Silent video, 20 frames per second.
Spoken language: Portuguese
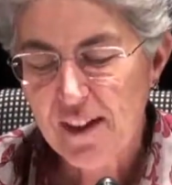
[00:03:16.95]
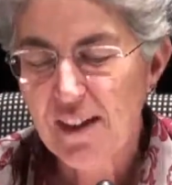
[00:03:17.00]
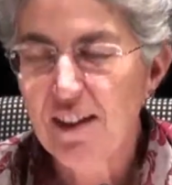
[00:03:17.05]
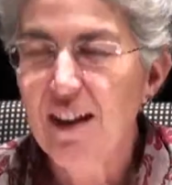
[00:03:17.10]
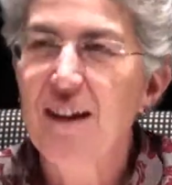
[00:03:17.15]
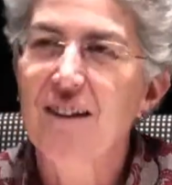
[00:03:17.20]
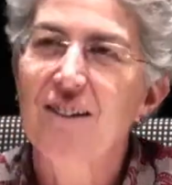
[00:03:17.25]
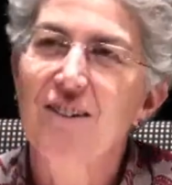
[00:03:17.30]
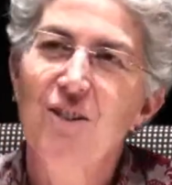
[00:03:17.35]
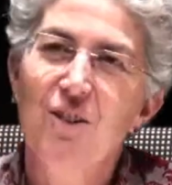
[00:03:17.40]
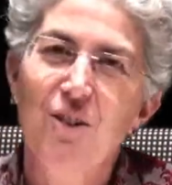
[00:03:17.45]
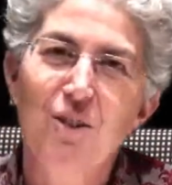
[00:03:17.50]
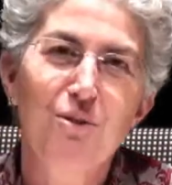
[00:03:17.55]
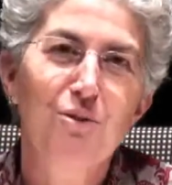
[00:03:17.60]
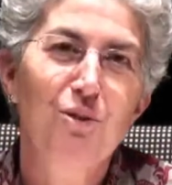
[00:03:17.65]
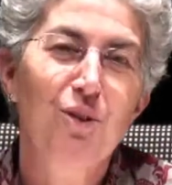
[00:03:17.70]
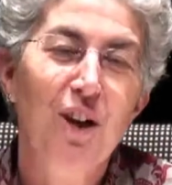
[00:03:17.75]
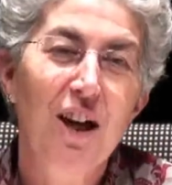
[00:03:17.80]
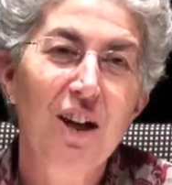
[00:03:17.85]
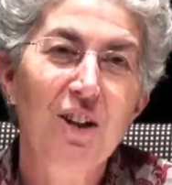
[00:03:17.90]
Claro que não
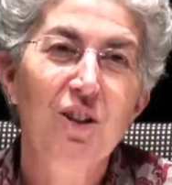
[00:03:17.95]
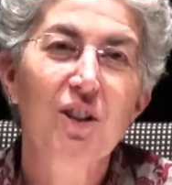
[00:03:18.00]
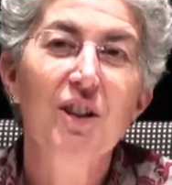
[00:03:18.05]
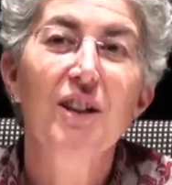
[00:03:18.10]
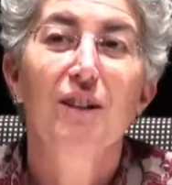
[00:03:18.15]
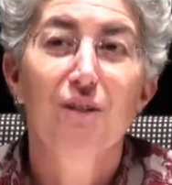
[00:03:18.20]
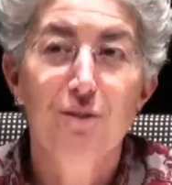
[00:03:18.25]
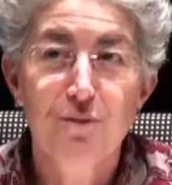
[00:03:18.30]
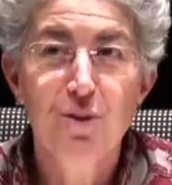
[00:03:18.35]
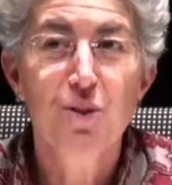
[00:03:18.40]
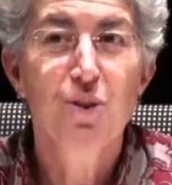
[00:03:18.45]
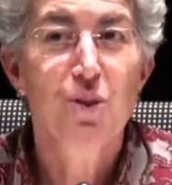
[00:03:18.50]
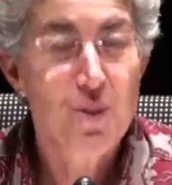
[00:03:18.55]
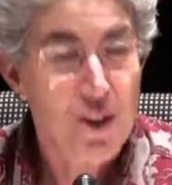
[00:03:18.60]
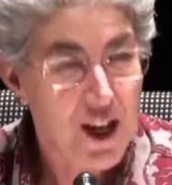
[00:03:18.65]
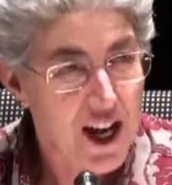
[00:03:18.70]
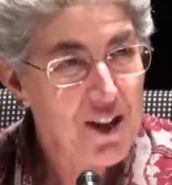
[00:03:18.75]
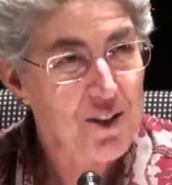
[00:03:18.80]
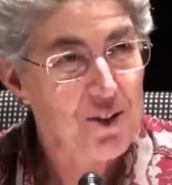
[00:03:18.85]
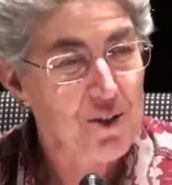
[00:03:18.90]
levou gato, levou um
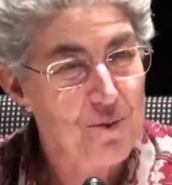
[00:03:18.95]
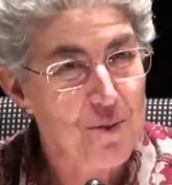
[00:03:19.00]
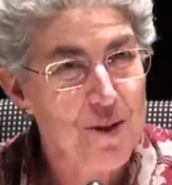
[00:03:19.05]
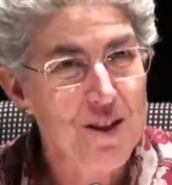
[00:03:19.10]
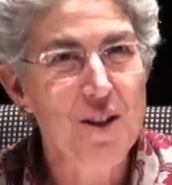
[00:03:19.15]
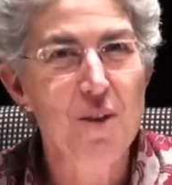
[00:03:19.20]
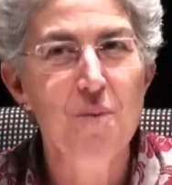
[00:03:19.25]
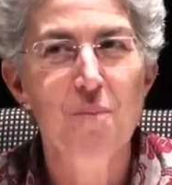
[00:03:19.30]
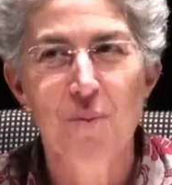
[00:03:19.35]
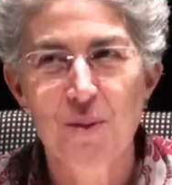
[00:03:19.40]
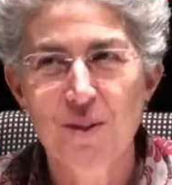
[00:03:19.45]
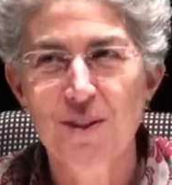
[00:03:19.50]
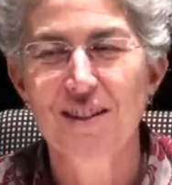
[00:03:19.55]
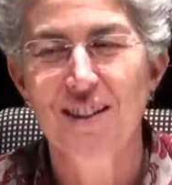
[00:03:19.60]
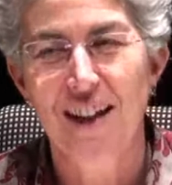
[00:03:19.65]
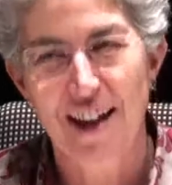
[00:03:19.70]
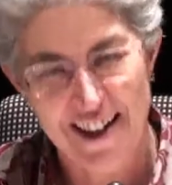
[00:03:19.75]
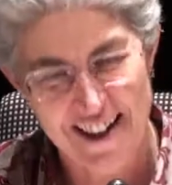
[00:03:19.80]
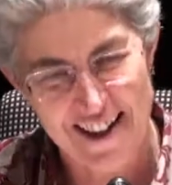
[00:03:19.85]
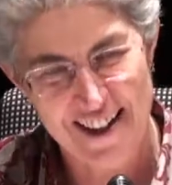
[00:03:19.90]
gato, mas é de
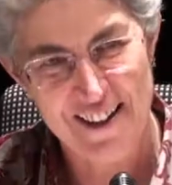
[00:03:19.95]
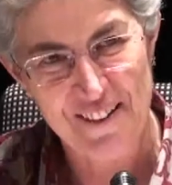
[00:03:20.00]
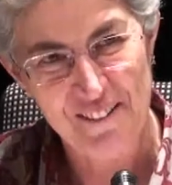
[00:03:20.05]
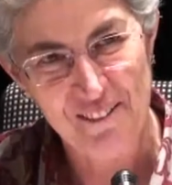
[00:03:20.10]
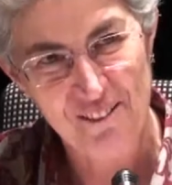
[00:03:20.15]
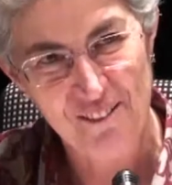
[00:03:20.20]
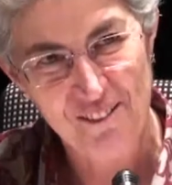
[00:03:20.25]
porcelana.